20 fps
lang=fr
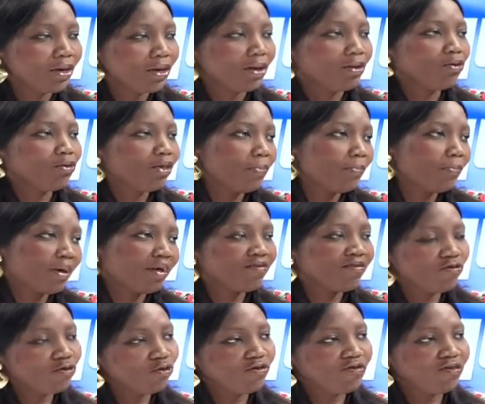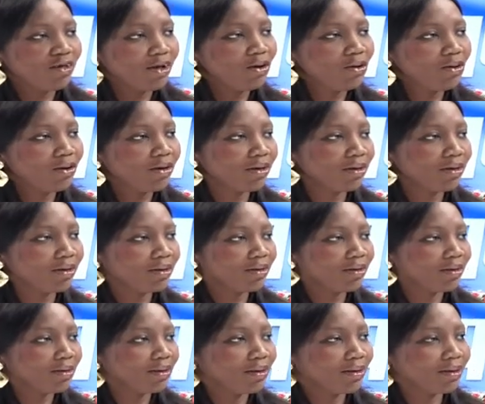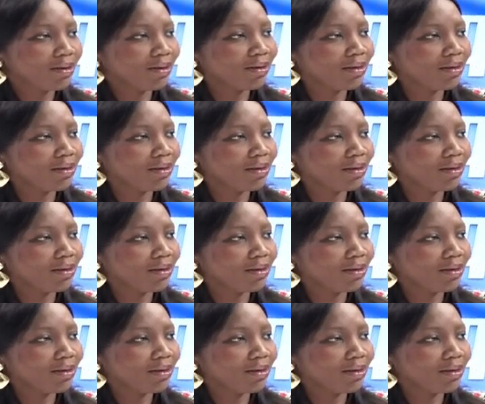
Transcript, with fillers: de des parties au dialogue. Oui, madame. Hein.